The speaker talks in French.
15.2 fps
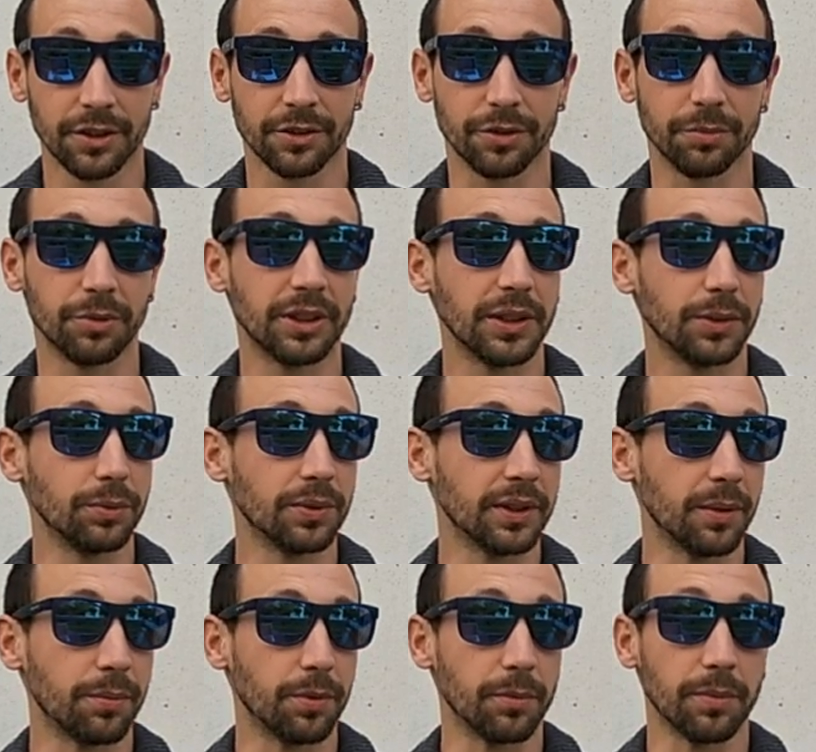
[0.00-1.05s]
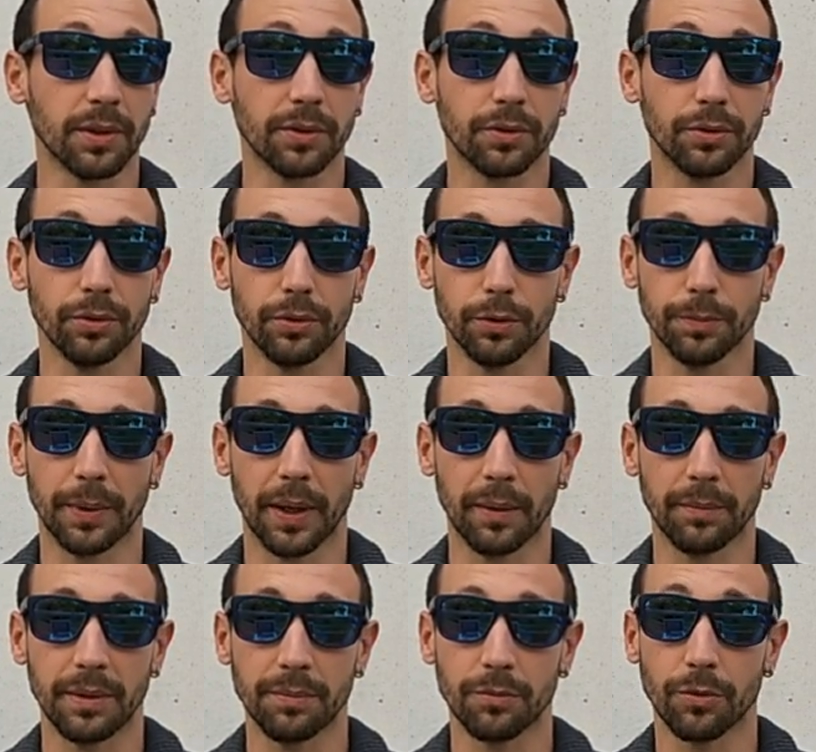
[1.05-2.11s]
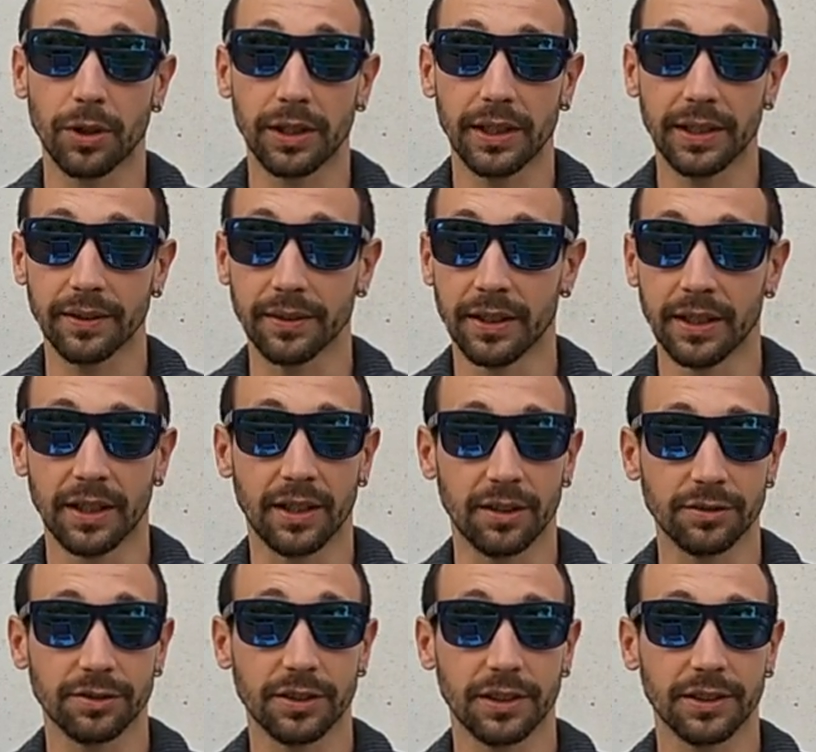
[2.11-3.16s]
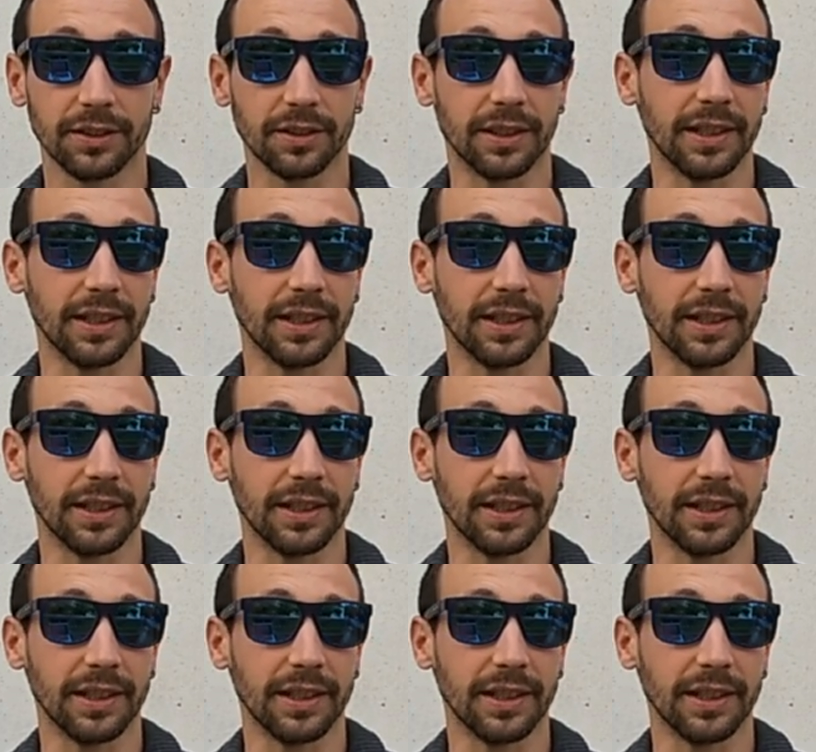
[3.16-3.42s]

je me dis tout simplement que le permis moyen en France,